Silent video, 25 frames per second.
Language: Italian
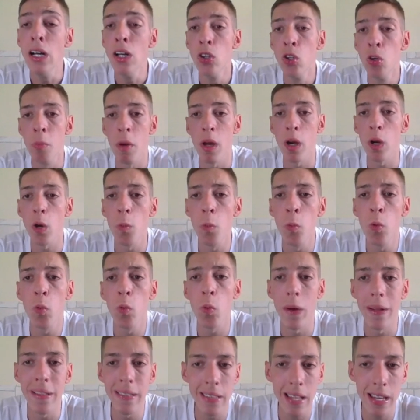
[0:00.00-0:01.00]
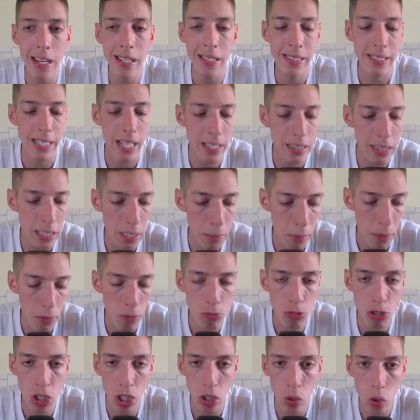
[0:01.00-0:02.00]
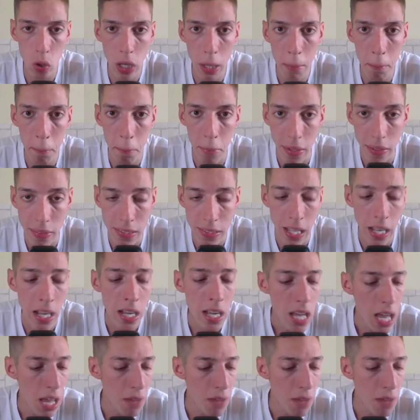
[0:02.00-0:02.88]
Numeri comunque interessanti per un centrocampista